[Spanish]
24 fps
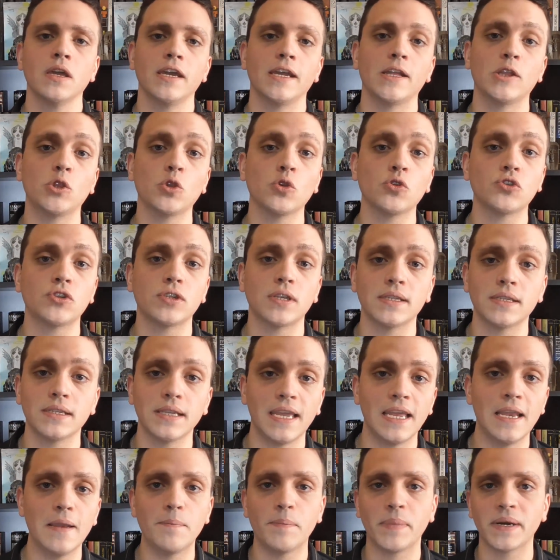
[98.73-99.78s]

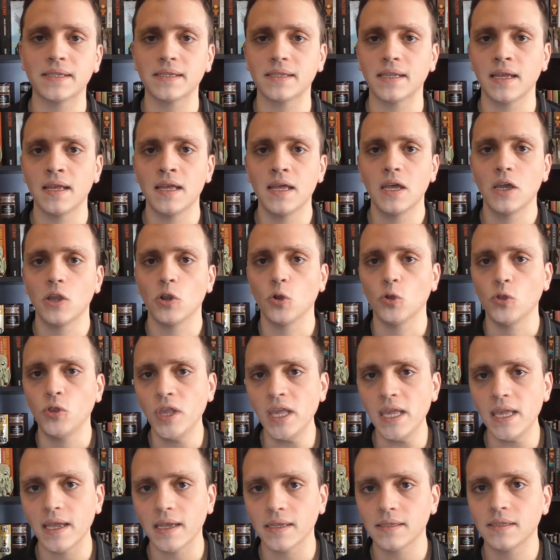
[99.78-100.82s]
Entonces él pasa los
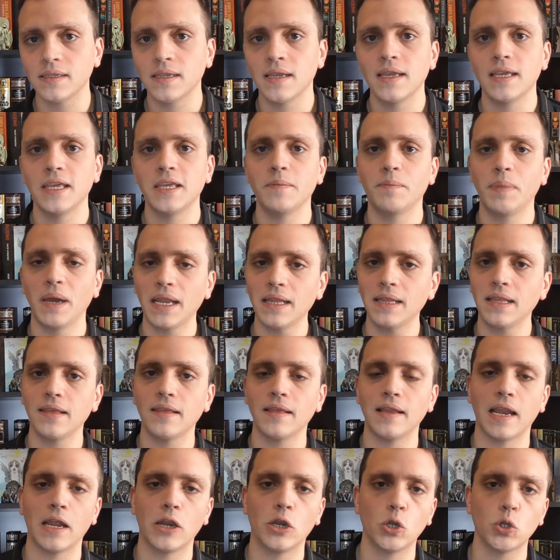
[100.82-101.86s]
días y
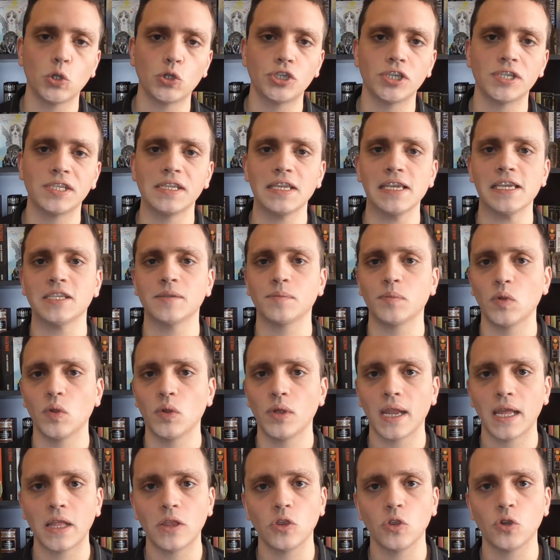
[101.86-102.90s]
parte de las noches
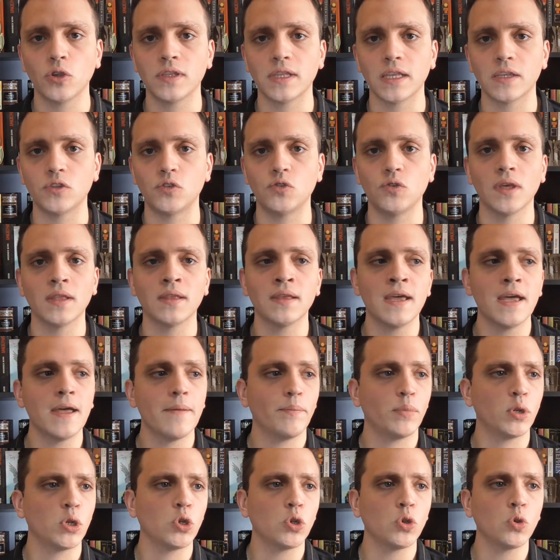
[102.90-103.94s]
explorando esta ciudad,
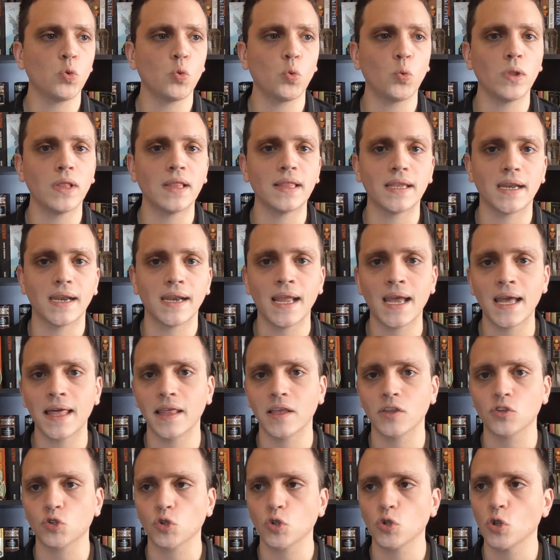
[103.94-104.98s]
pero no encuentra
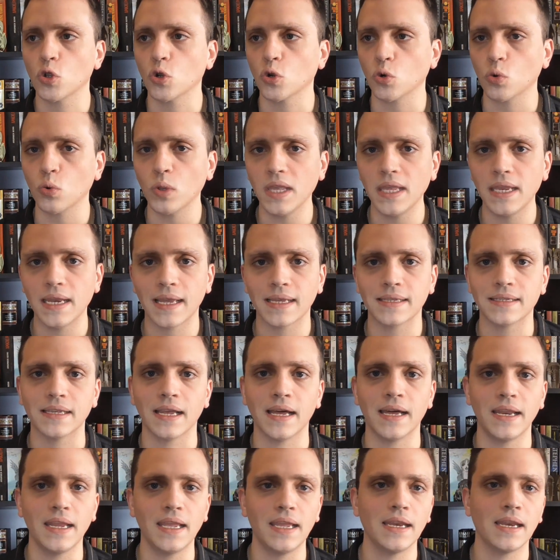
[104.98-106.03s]
nada, solo ruinas,
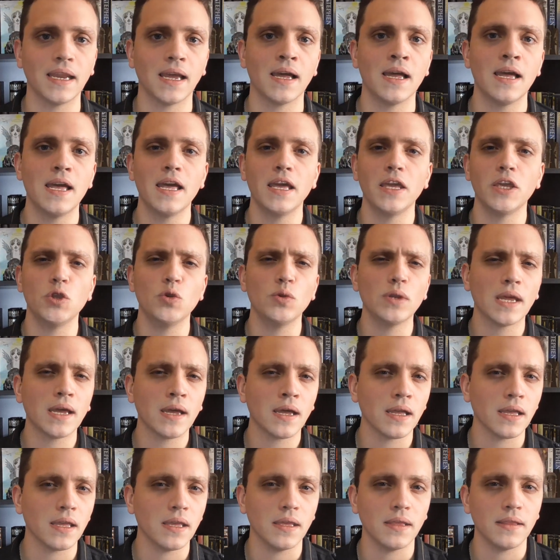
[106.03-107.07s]
arena y
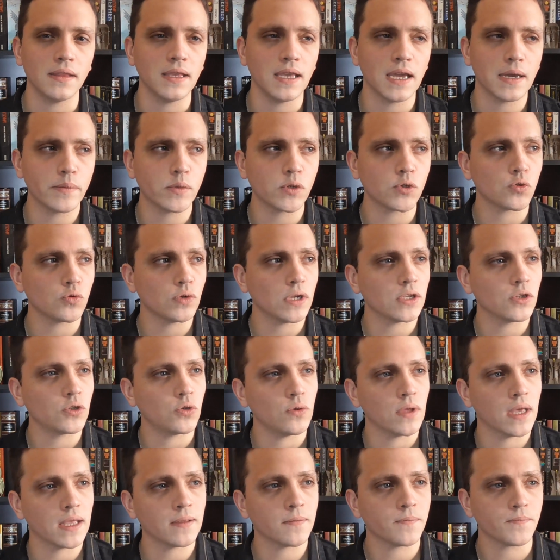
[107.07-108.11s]
una, eh, digamos, una
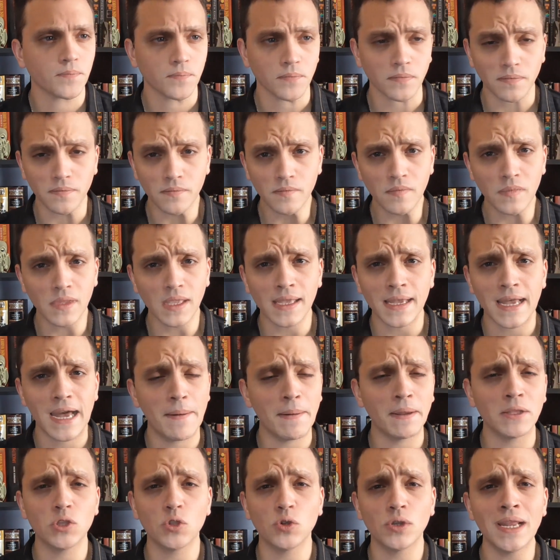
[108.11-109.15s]
ciudad
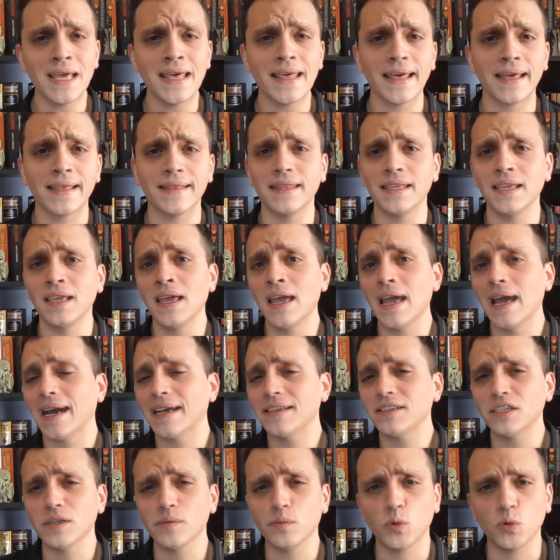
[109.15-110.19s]
abandonada de
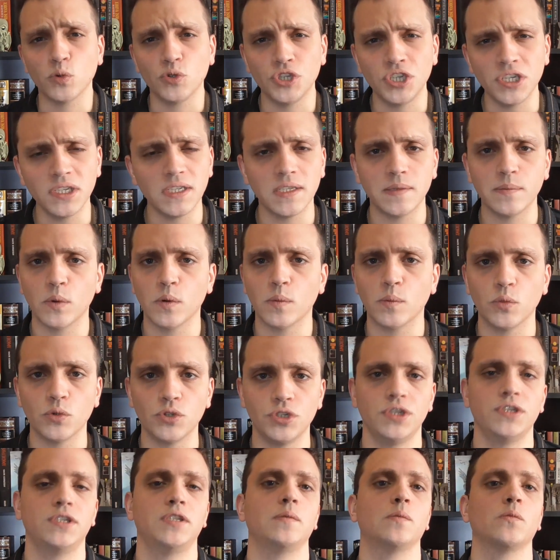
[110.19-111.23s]
hace muchísimos,
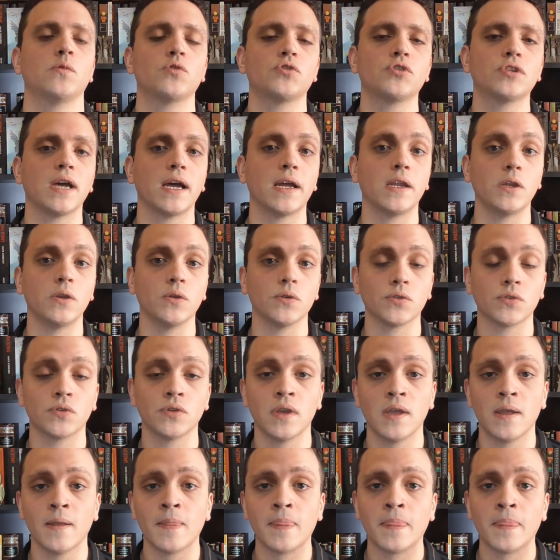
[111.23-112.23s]
muchísimos años